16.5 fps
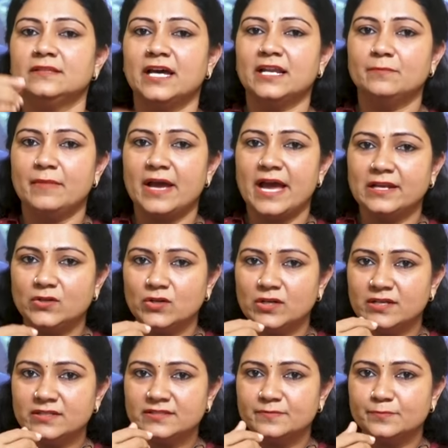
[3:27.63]
దాని
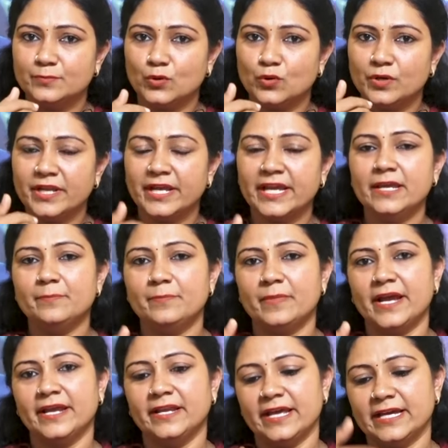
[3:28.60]
మాల్యులస్ బోన్కి
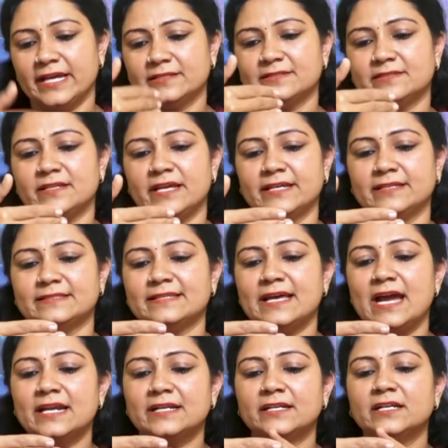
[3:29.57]
పైన ఎక్స్
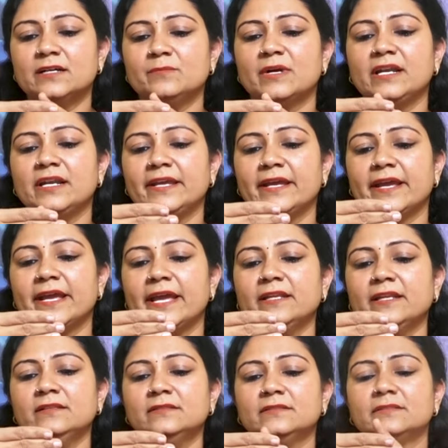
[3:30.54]
ఎగ్జాక్ట్గా మళ్ళీ
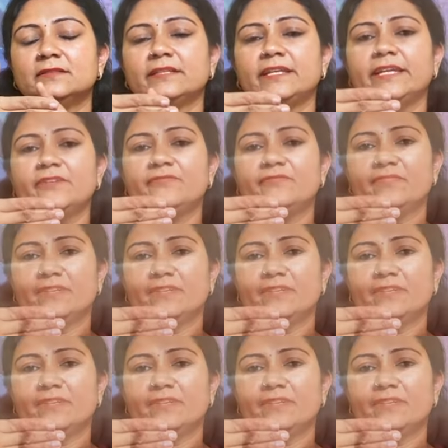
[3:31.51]
అగైన్ త్రీ